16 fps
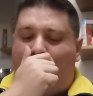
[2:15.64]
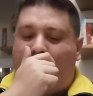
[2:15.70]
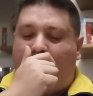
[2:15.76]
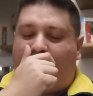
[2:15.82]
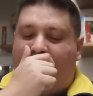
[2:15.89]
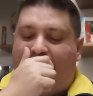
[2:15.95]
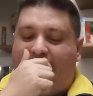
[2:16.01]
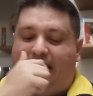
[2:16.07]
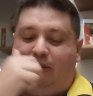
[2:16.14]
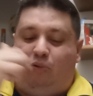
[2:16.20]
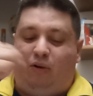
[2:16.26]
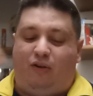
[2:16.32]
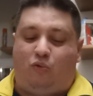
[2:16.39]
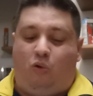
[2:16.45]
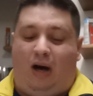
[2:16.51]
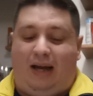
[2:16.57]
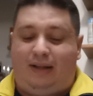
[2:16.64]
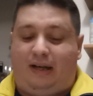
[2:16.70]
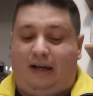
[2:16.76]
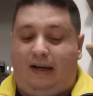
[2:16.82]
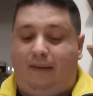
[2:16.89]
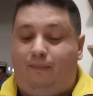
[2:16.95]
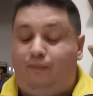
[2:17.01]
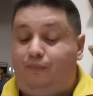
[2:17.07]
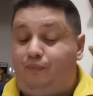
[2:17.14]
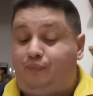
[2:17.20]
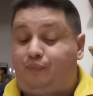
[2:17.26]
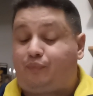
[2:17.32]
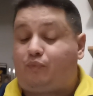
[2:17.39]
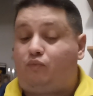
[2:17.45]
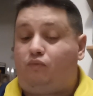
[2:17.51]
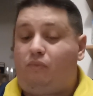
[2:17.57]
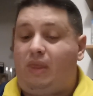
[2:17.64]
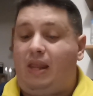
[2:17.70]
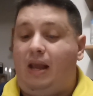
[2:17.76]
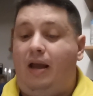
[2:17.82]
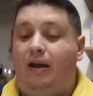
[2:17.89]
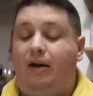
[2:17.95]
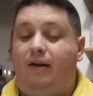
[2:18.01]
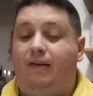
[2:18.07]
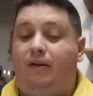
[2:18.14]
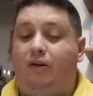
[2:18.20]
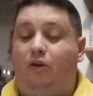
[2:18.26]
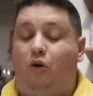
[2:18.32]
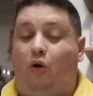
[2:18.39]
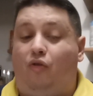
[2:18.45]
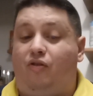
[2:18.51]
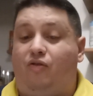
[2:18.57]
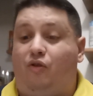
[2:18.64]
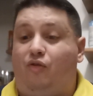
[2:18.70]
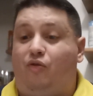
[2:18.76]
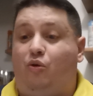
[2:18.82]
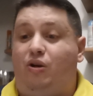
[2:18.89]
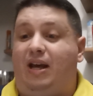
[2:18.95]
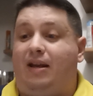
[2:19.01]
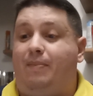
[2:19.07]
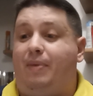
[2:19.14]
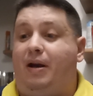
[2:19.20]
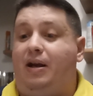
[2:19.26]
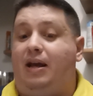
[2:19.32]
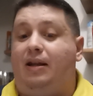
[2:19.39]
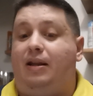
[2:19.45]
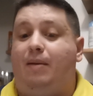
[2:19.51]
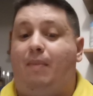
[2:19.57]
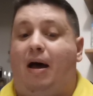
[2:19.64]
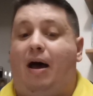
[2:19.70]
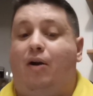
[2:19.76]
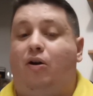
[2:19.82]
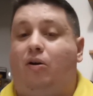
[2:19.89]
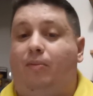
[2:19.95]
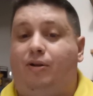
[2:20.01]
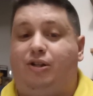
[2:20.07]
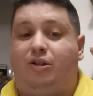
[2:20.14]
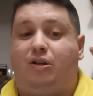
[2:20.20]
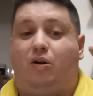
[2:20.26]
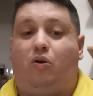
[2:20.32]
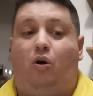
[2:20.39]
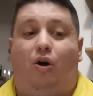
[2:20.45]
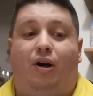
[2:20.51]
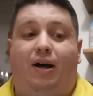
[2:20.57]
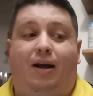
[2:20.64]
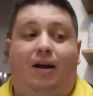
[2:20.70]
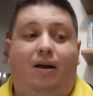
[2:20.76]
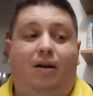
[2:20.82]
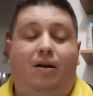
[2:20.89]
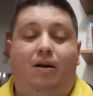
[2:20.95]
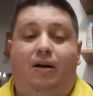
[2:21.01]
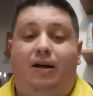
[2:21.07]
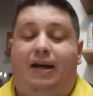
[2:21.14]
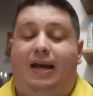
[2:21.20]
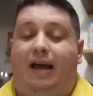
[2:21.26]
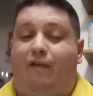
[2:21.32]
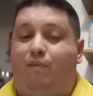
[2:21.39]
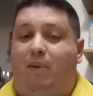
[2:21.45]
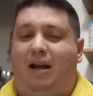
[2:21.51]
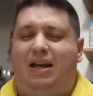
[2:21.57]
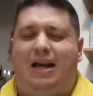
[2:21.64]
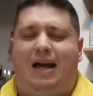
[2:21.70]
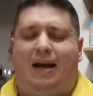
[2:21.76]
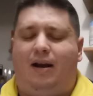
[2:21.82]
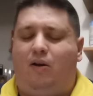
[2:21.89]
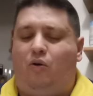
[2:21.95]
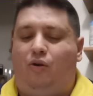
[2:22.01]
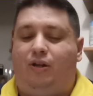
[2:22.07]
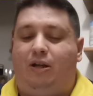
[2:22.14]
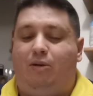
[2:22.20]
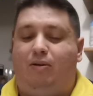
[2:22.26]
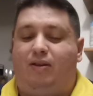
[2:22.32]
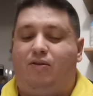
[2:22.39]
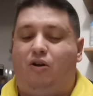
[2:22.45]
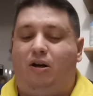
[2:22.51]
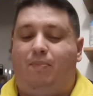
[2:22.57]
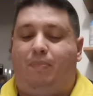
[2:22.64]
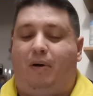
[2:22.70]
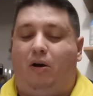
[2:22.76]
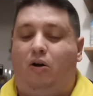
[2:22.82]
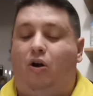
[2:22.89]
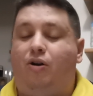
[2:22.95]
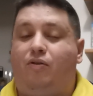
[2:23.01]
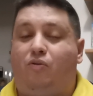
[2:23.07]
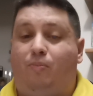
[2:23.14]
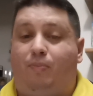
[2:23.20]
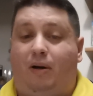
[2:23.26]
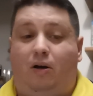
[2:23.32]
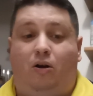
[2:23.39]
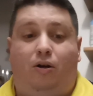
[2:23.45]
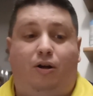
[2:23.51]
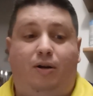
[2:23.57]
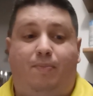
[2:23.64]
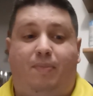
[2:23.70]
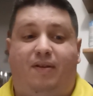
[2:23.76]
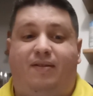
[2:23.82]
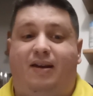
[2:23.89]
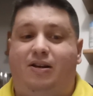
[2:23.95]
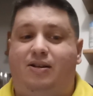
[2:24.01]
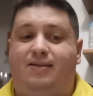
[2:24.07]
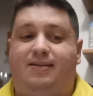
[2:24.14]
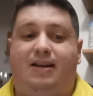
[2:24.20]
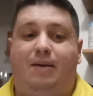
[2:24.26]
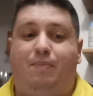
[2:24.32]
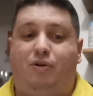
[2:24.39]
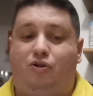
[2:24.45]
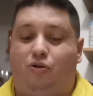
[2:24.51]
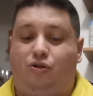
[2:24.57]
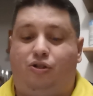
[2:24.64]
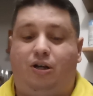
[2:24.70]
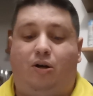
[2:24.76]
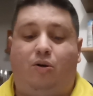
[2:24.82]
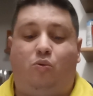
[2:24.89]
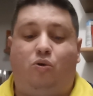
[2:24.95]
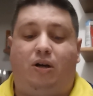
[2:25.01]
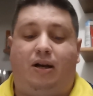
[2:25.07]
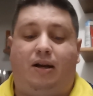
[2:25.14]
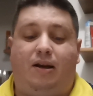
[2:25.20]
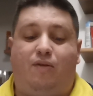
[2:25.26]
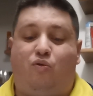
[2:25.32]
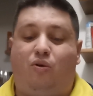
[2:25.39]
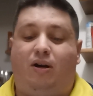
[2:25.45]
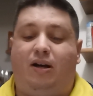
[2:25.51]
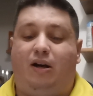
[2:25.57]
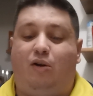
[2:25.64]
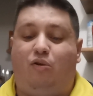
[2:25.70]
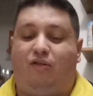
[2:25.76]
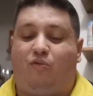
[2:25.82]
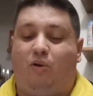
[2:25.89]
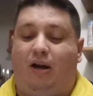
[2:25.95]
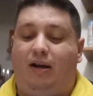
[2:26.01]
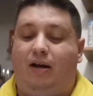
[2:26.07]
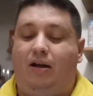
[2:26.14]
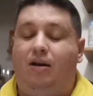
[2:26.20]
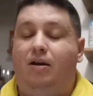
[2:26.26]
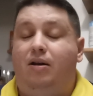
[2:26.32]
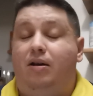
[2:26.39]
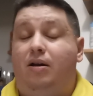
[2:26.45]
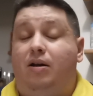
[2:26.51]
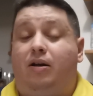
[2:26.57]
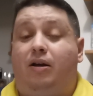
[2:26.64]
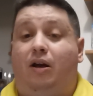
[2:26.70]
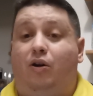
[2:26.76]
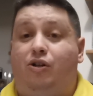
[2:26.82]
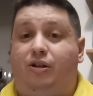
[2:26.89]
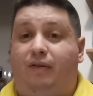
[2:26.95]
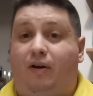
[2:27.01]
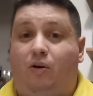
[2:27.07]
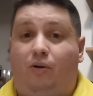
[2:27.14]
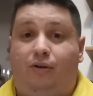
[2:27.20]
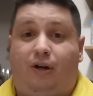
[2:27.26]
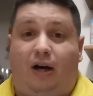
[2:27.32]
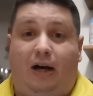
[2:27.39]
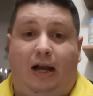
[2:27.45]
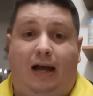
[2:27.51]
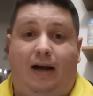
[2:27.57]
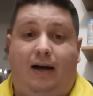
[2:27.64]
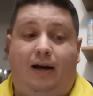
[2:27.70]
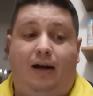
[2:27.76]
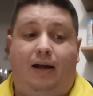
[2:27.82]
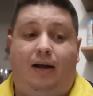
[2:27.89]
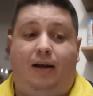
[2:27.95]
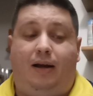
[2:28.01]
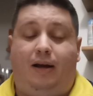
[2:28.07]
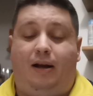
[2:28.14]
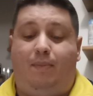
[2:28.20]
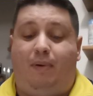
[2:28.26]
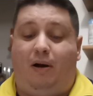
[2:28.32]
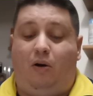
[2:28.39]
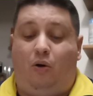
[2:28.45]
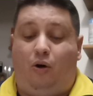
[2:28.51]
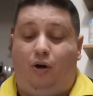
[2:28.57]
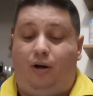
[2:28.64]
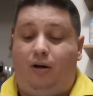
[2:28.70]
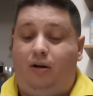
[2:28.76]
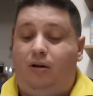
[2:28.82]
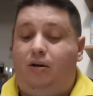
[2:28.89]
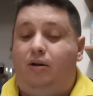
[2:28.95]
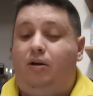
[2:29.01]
dove le due squadre mm, non si sono studiate per niente, ma hanno cominciato a correre e a sbagliare in continuazione palloni su palloni, passaggi semplici. Non c'era una, nessuna delle due squadre che riusciva a controllare il pallone.